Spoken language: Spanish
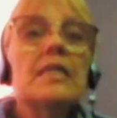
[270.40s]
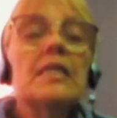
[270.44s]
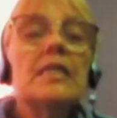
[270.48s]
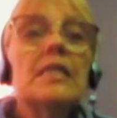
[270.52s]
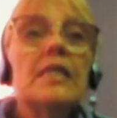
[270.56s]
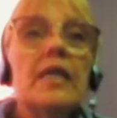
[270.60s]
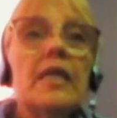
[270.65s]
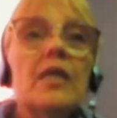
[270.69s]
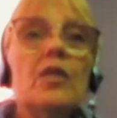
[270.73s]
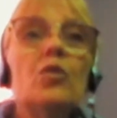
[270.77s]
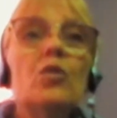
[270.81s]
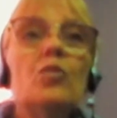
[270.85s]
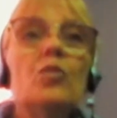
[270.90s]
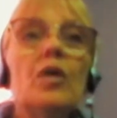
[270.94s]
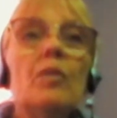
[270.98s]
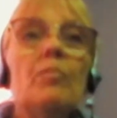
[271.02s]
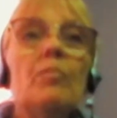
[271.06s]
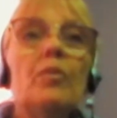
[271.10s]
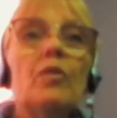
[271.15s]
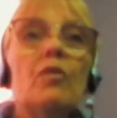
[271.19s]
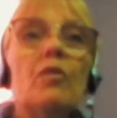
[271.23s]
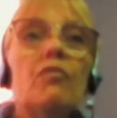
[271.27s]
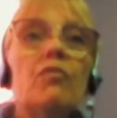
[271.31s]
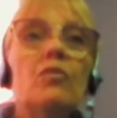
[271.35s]
siente una
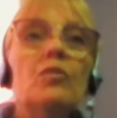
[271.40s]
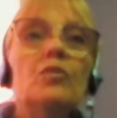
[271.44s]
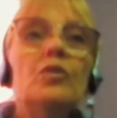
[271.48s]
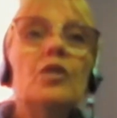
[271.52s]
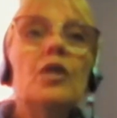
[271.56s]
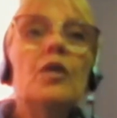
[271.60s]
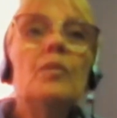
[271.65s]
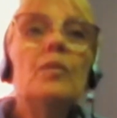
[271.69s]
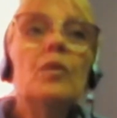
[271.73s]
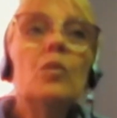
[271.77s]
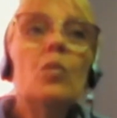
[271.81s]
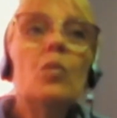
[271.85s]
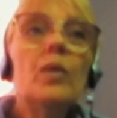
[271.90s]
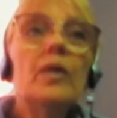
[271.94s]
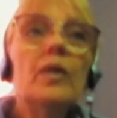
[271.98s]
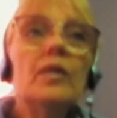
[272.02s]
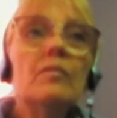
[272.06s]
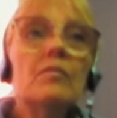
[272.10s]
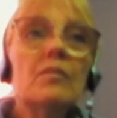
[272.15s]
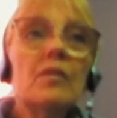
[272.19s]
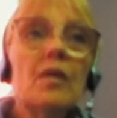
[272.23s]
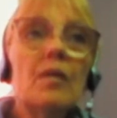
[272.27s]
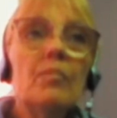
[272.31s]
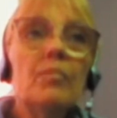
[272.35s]
profunda
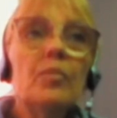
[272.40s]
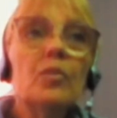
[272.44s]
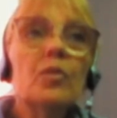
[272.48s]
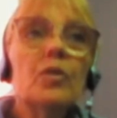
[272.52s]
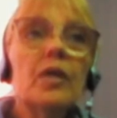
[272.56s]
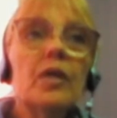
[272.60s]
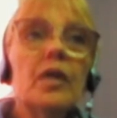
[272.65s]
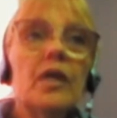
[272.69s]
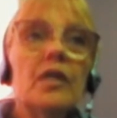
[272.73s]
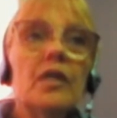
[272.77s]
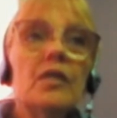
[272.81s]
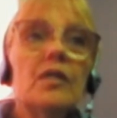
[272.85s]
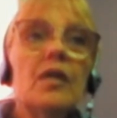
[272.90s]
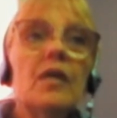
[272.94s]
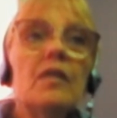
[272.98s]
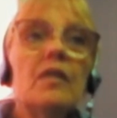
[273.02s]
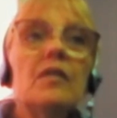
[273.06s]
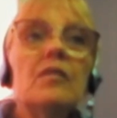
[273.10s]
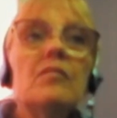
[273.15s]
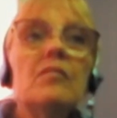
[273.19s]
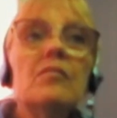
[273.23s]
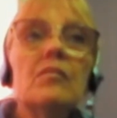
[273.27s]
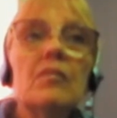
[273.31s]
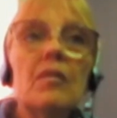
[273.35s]
vergüenza porque ella
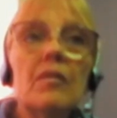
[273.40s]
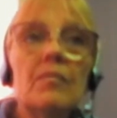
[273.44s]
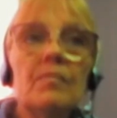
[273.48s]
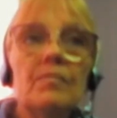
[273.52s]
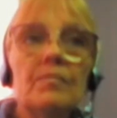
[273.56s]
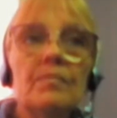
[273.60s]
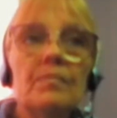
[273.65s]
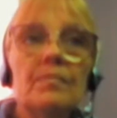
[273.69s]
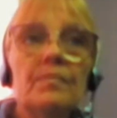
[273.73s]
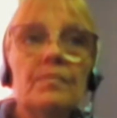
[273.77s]
dice,